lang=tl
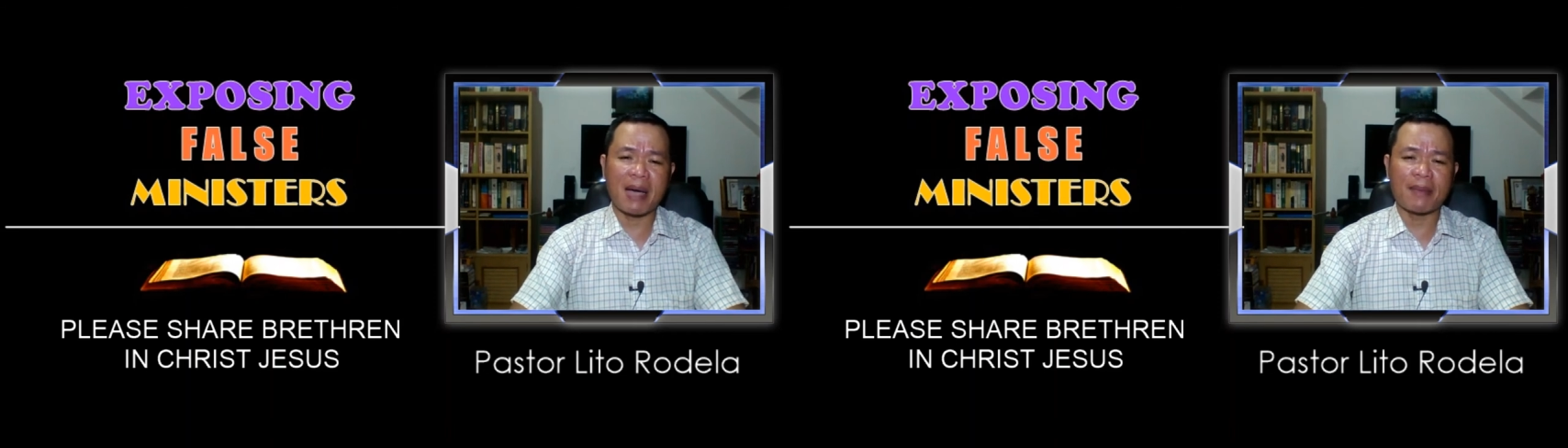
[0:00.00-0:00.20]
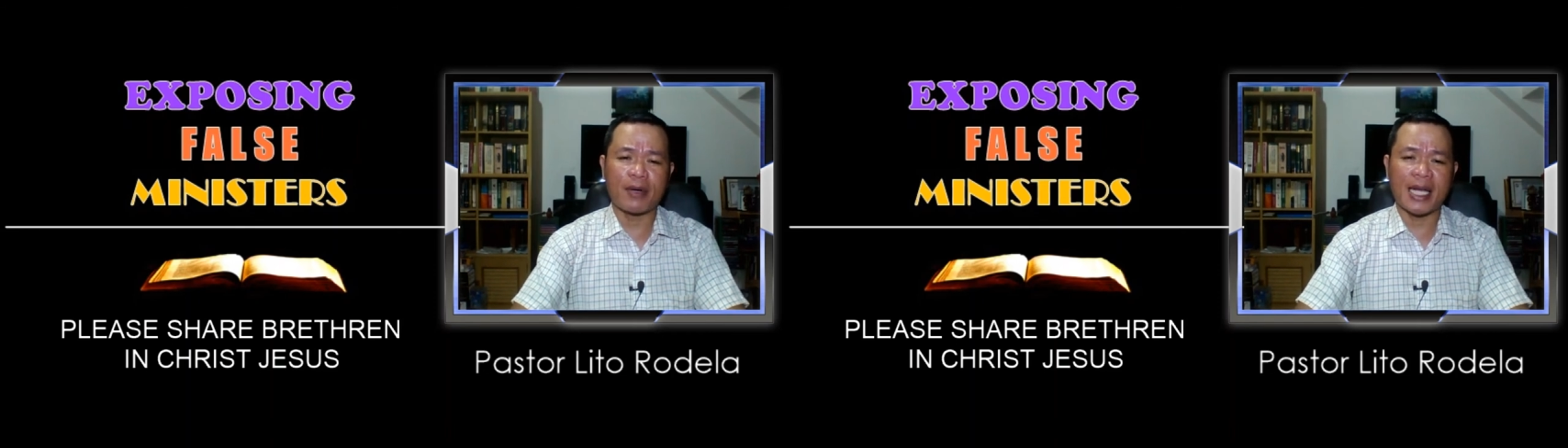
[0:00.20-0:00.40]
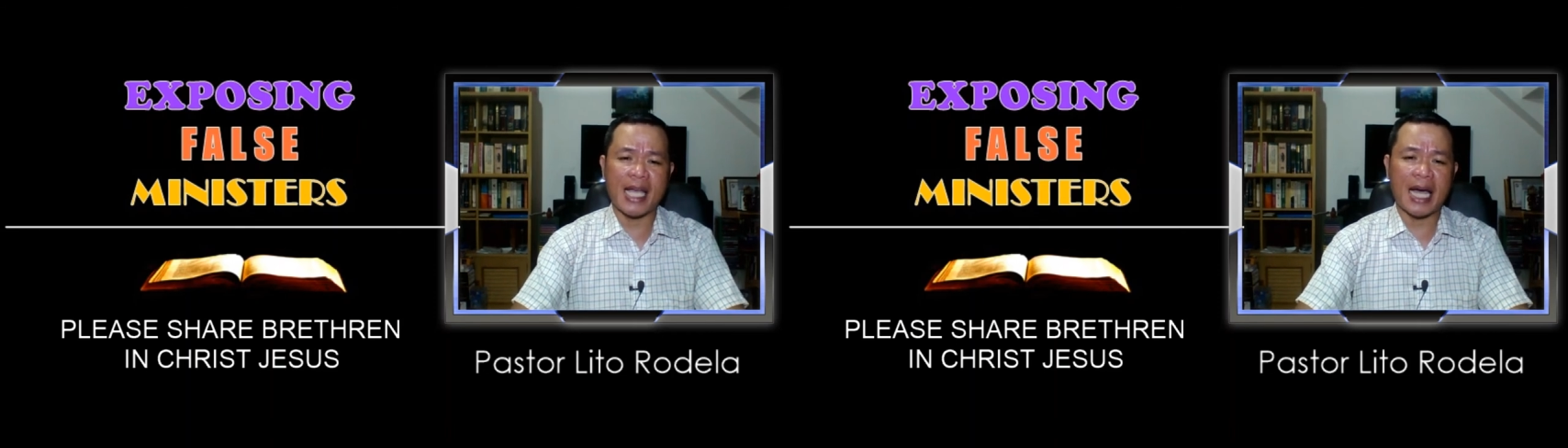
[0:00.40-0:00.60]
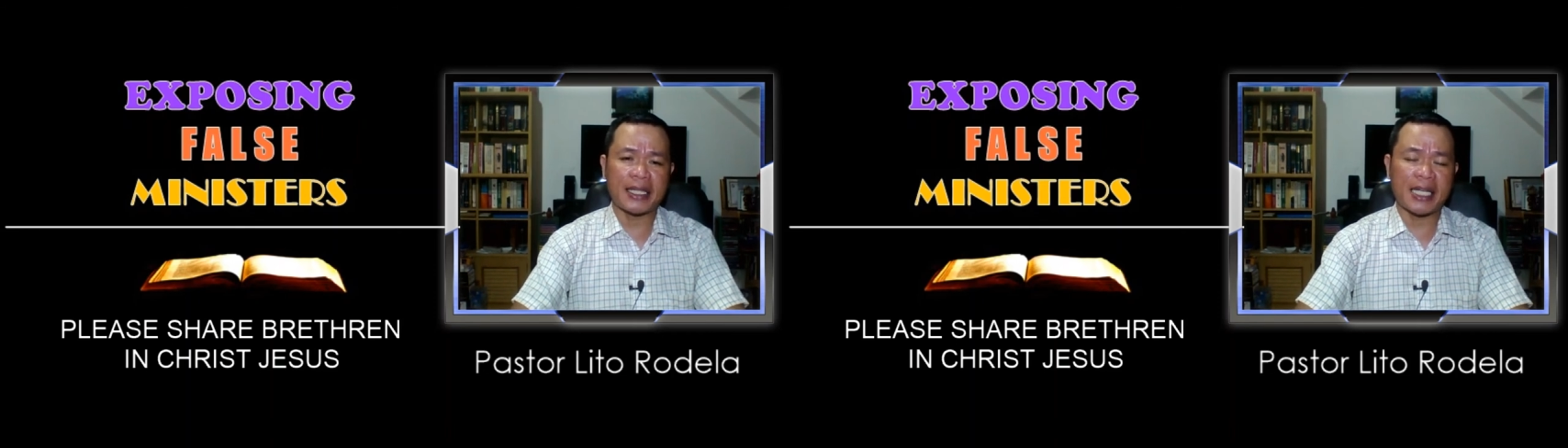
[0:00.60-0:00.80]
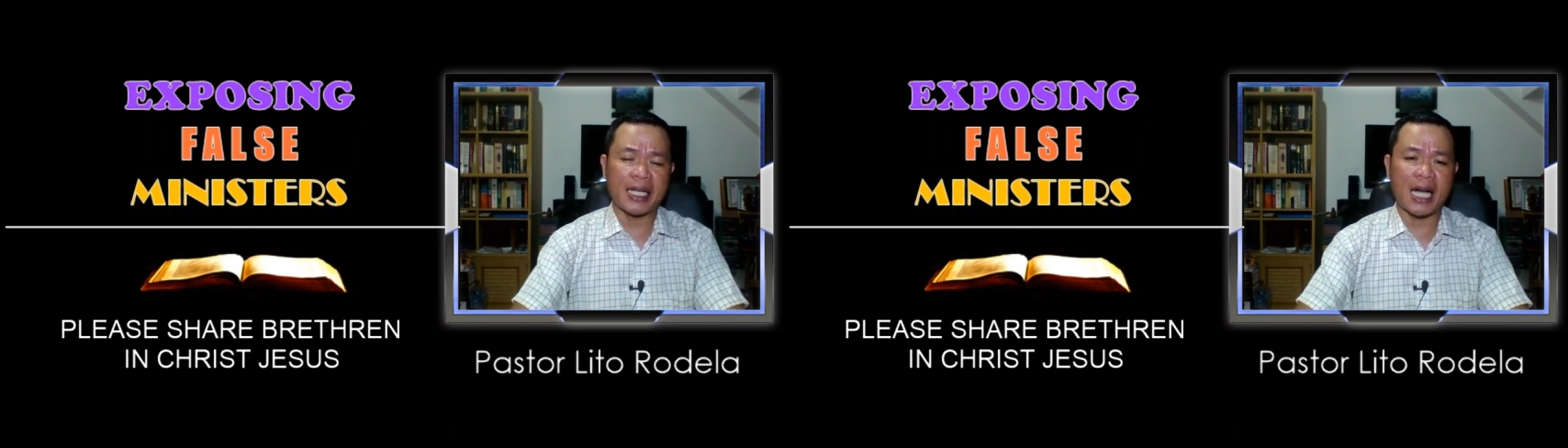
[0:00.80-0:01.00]
Bible ay
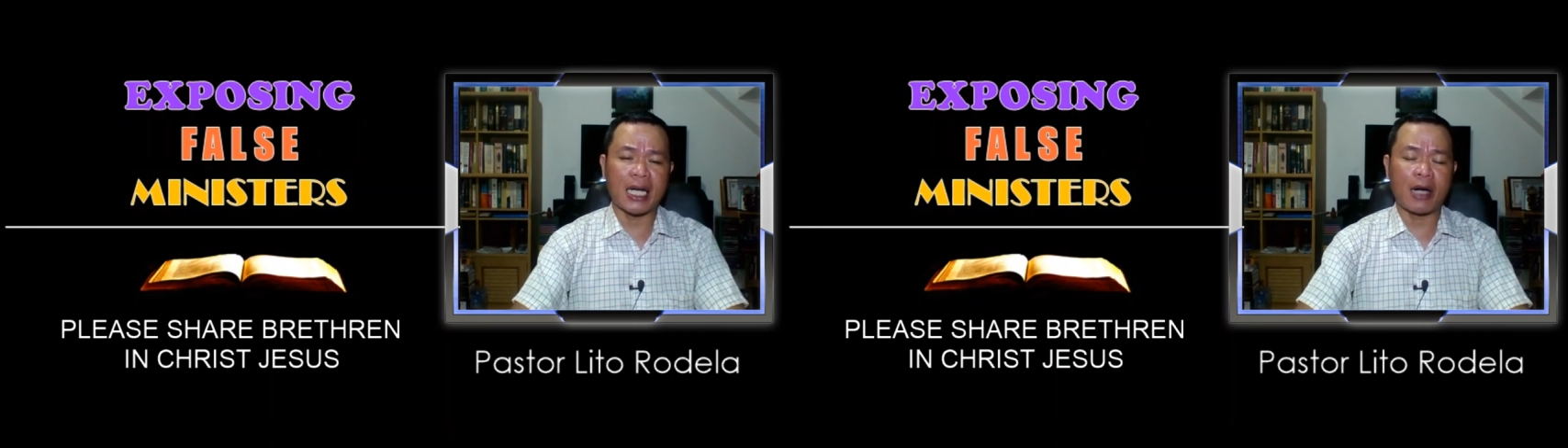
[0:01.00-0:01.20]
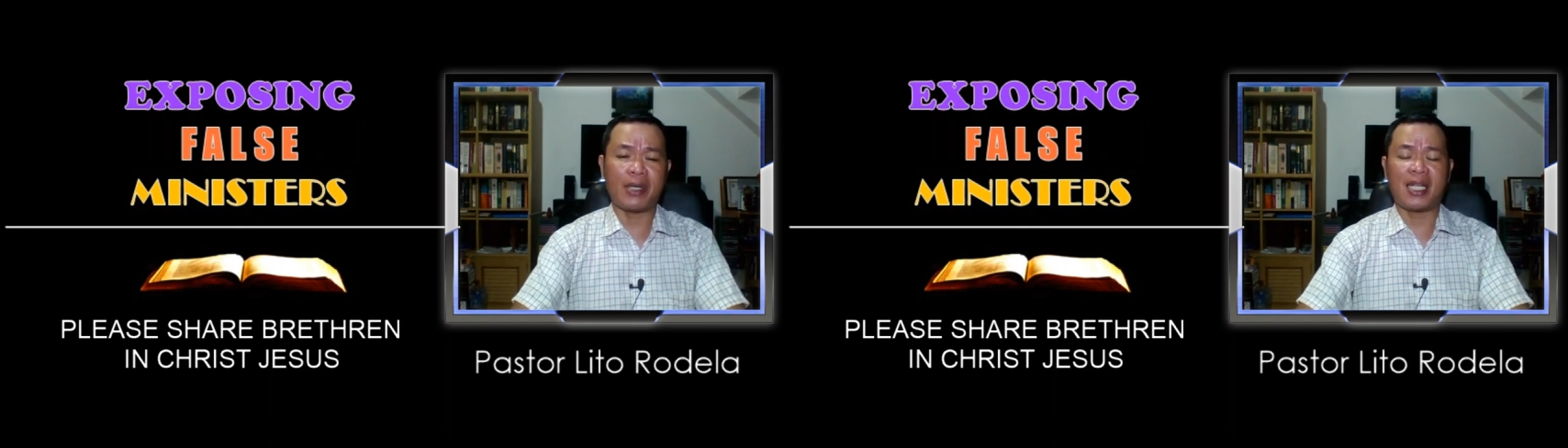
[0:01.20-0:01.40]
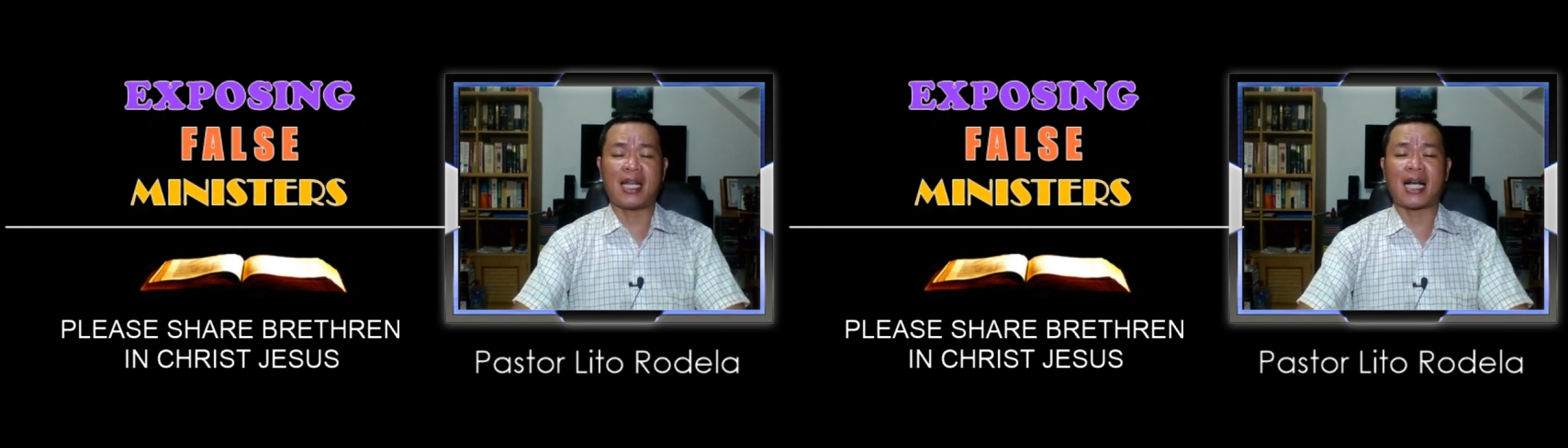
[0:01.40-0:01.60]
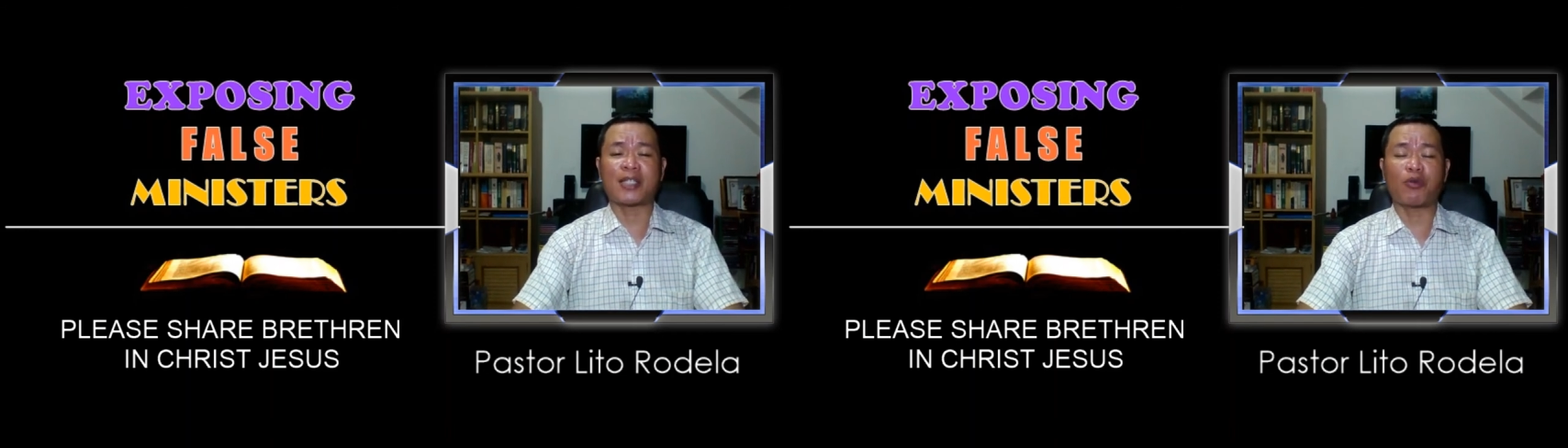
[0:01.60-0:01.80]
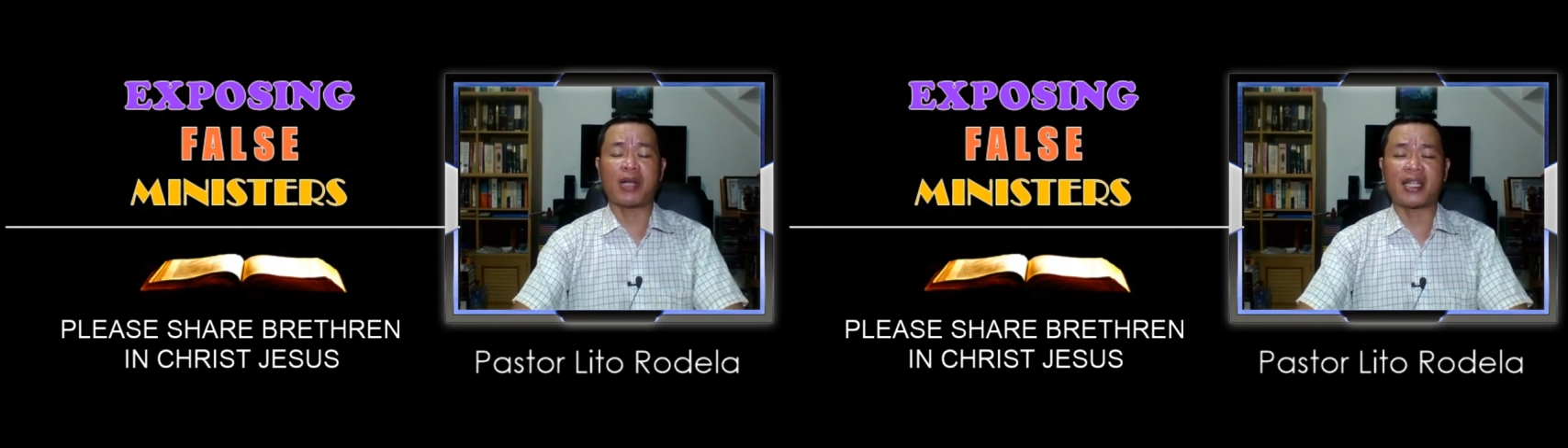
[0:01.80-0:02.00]
ating gagawin,
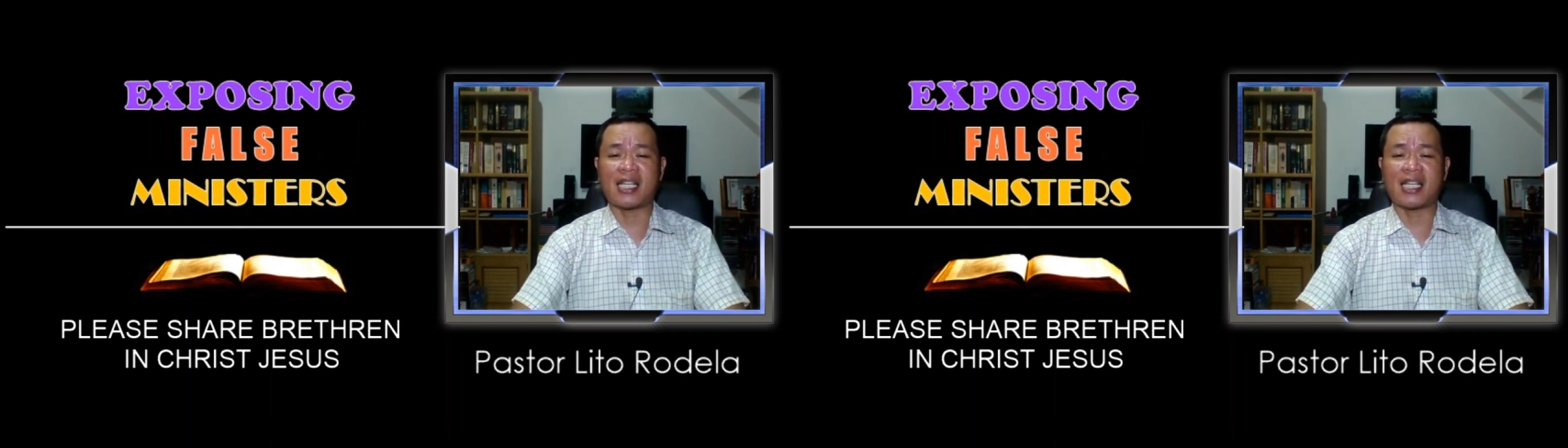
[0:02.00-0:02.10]
inakasulat eh,